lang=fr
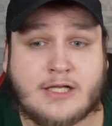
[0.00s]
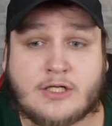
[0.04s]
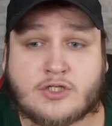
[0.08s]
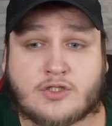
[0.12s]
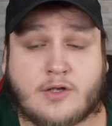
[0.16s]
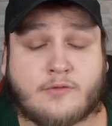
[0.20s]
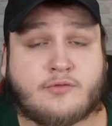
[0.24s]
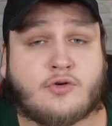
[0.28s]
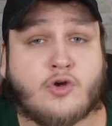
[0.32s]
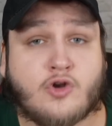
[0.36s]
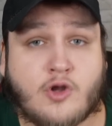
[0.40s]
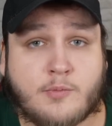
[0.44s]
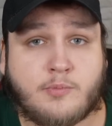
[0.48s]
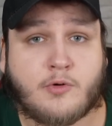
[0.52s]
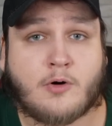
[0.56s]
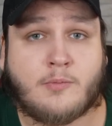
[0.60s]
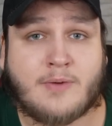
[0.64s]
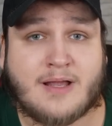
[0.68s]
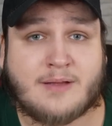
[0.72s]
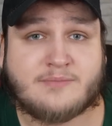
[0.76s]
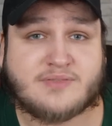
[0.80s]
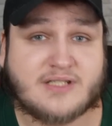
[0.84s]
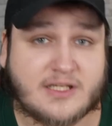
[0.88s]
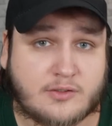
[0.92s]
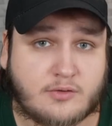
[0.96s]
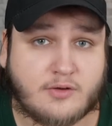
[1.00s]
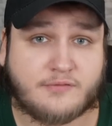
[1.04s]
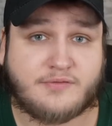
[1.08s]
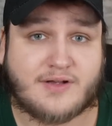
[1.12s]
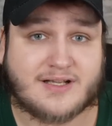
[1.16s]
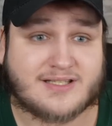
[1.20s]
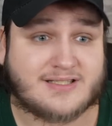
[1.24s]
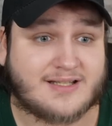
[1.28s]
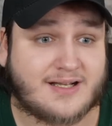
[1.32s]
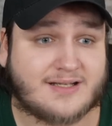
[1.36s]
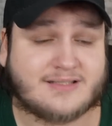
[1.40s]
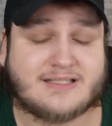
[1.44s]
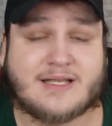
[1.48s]
Sauf que le problème, c'est que
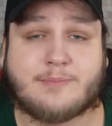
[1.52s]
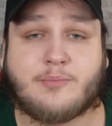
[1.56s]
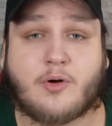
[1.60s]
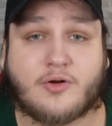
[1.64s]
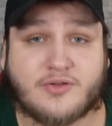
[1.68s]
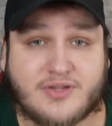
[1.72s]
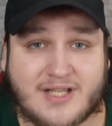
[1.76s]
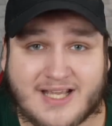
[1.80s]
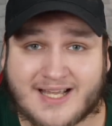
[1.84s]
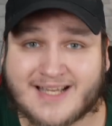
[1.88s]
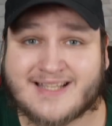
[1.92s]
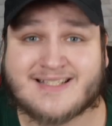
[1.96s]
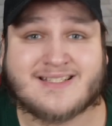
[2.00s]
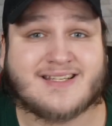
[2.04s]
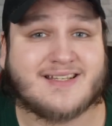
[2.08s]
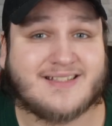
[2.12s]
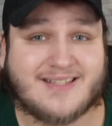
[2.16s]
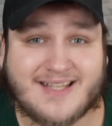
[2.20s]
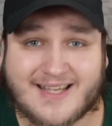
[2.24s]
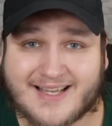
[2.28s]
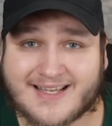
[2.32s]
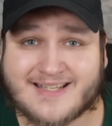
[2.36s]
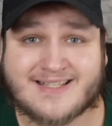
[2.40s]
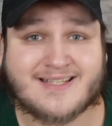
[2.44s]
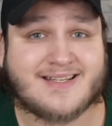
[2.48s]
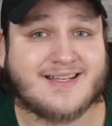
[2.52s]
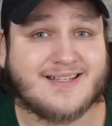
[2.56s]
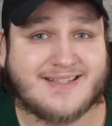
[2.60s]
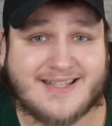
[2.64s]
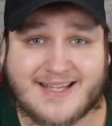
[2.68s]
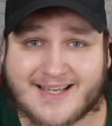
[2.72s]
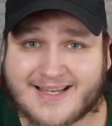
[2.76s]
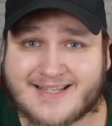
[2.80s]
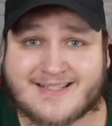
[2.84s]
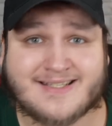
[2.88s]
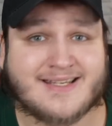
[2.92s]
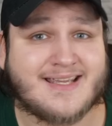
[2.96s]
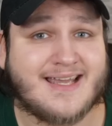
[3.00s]
faire ça, c'est prendre des risques, des risques,
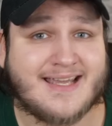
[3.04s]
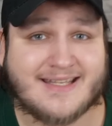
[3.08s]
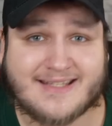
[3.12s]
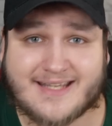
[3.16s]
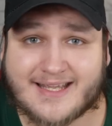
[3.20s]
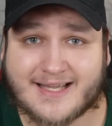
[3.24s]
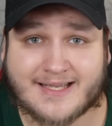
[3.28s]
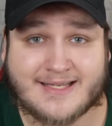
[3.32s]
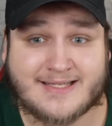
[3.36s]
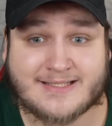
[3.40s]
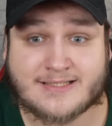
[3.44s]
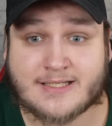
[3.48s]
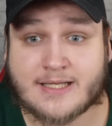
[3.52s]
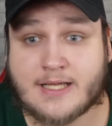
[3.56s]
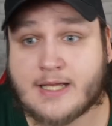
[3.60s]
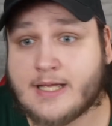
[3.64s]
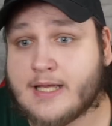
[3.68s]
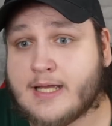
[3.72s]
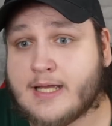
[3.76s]
des risques et des risques.